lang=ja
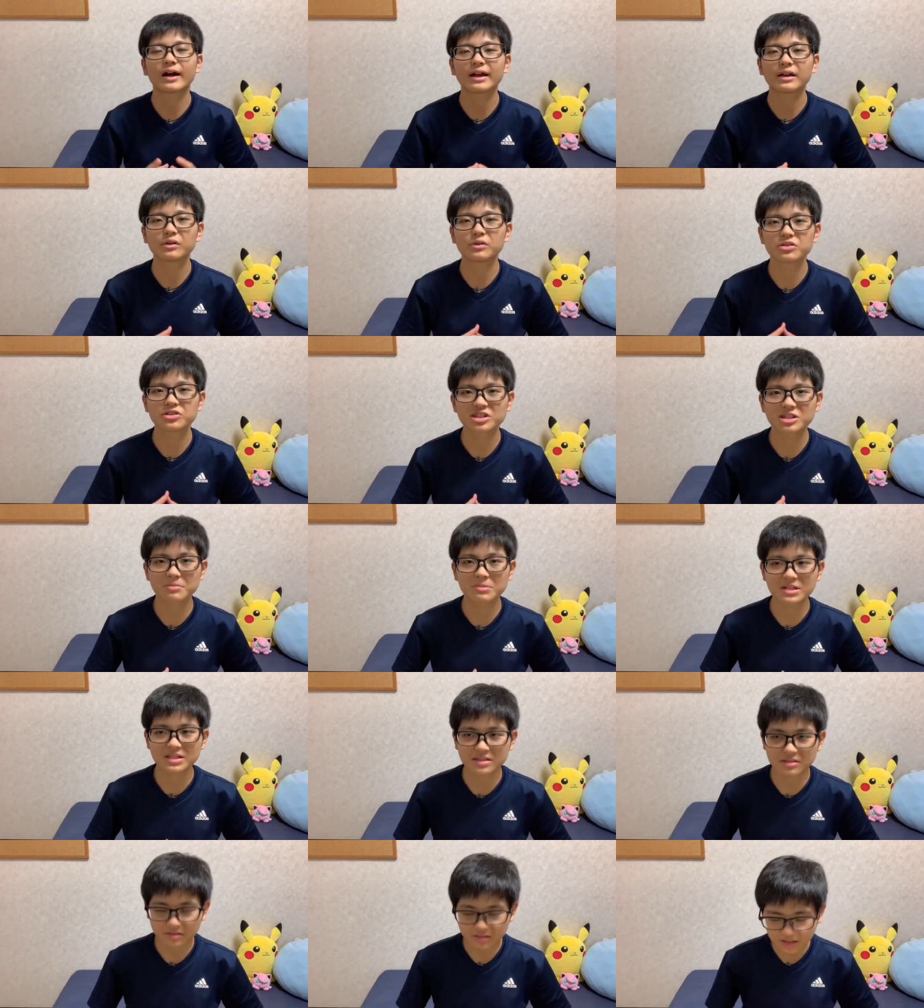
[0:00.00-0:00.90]
開放してま
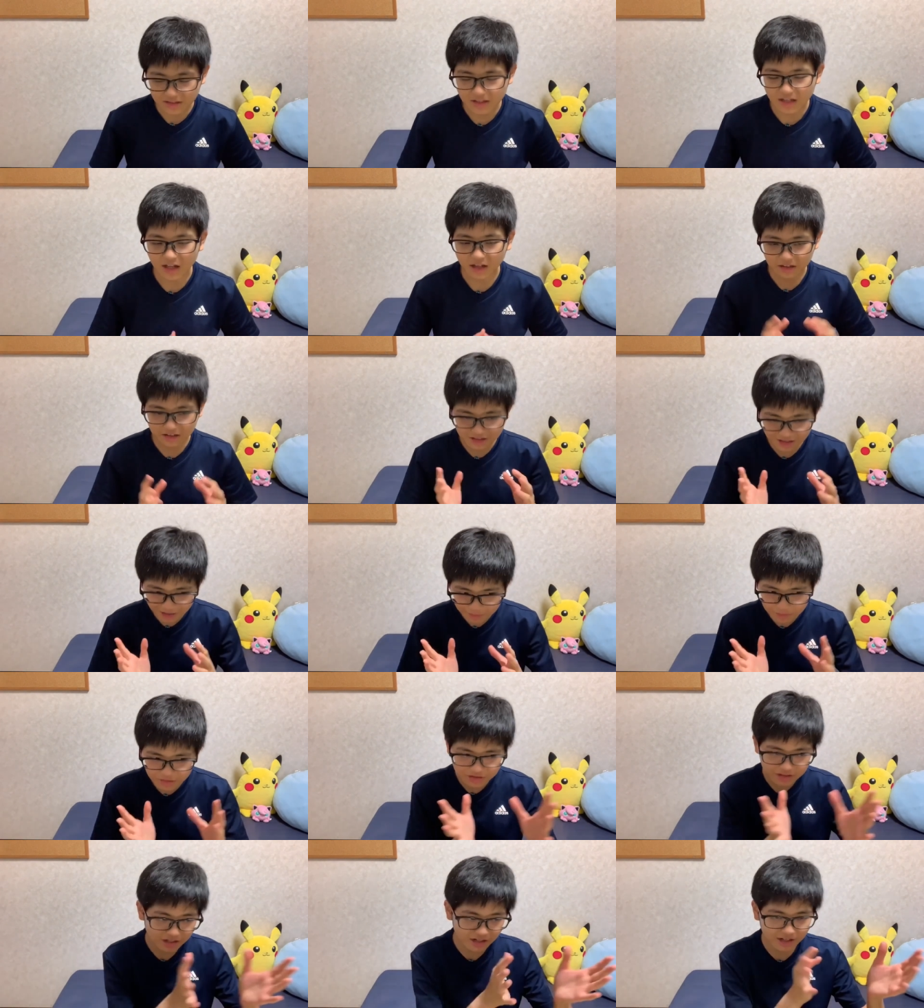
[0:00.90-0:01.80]
すので、なんか気が
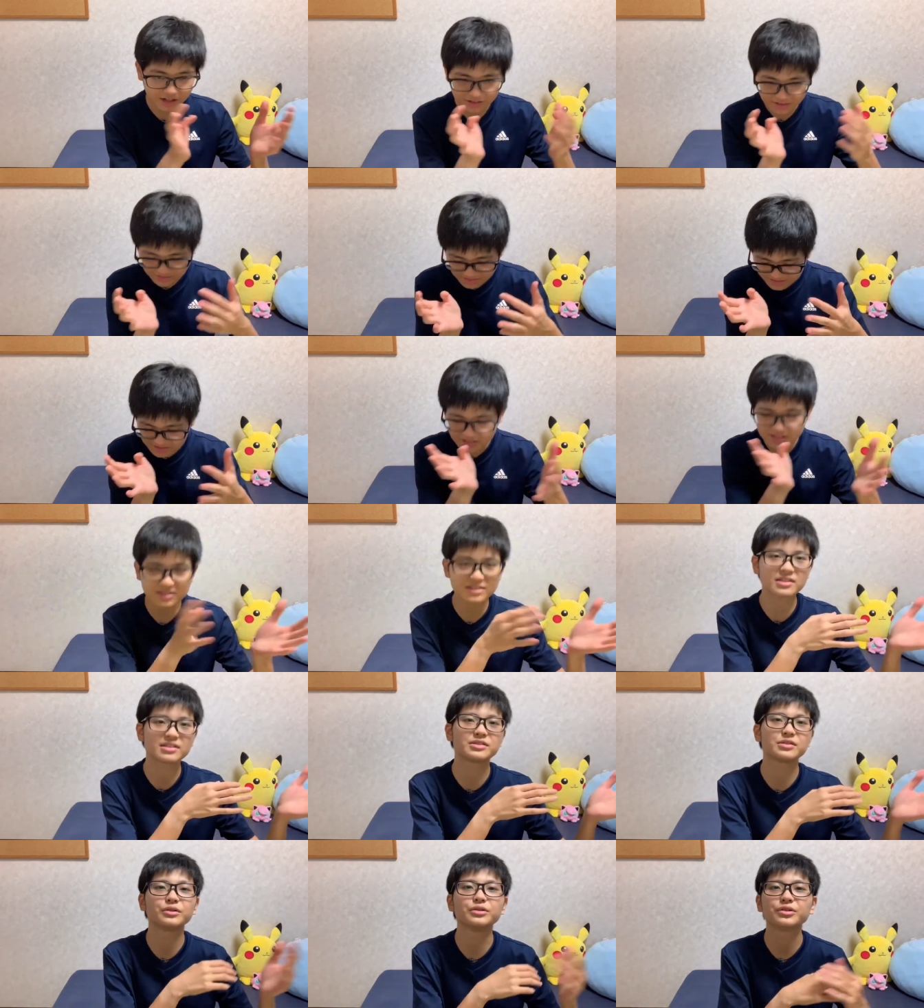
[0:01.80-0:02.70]
向いたら、ぜひぜ
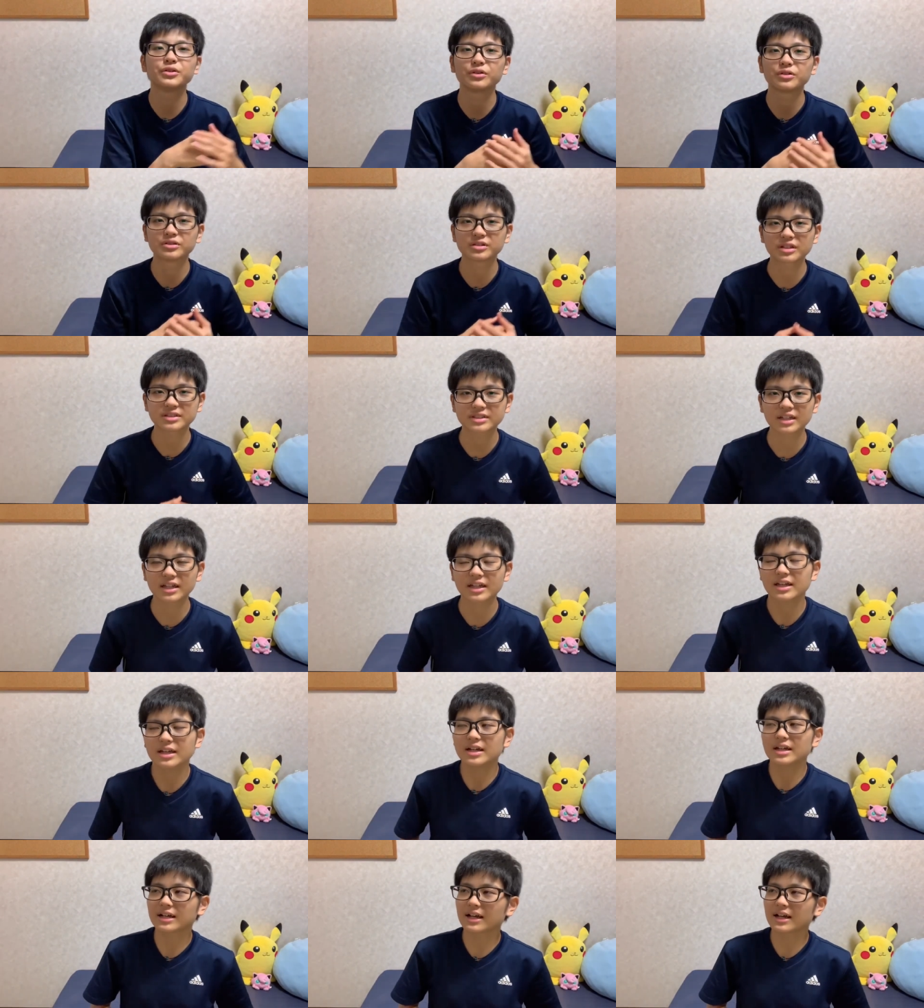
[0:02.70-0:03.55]
ひどんどんください。